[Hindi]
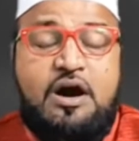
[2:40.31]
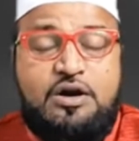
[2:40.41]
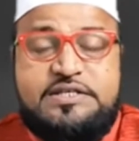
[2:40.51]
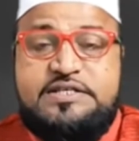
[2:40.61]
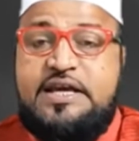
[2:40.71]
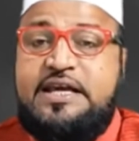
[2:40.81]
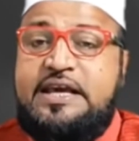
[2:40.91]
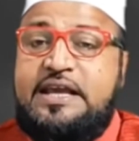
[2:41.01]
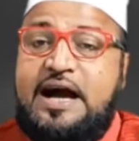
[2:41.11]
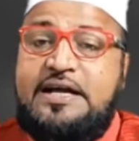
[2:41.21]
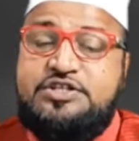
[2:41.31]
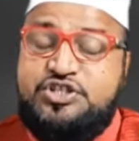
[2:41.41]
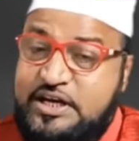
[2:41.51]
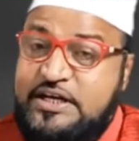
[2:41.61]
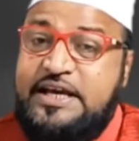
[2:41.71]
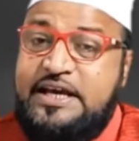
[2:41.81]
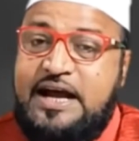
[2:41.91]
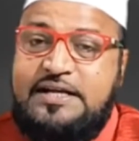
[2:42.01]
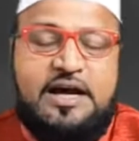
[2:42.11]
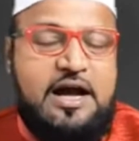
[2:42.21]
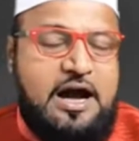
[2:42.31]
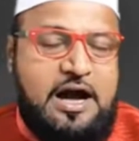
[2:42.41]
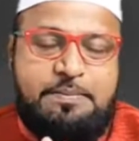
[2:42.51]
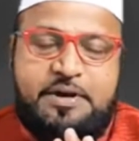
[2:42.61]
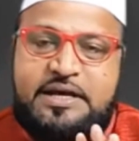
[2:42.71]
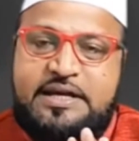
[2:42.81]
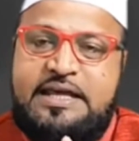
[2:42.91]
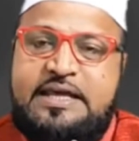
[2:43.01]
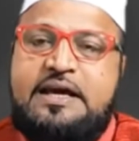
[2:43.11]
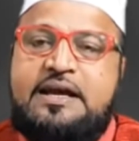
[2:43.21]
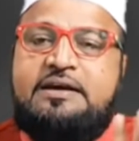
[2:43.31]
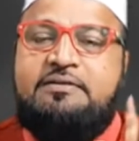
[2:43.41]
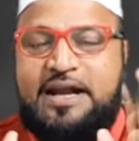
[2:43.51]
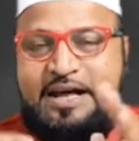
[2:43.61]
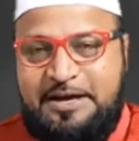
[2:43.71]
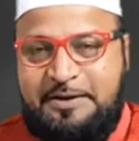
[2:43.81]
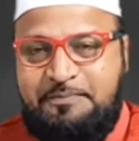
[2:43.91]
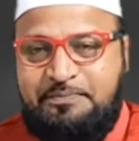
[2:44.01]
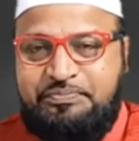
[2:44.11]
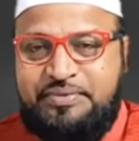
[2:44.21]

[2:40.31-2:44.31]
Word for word: और सही इलाज शरी इलाज आपका नहीं करने वाला है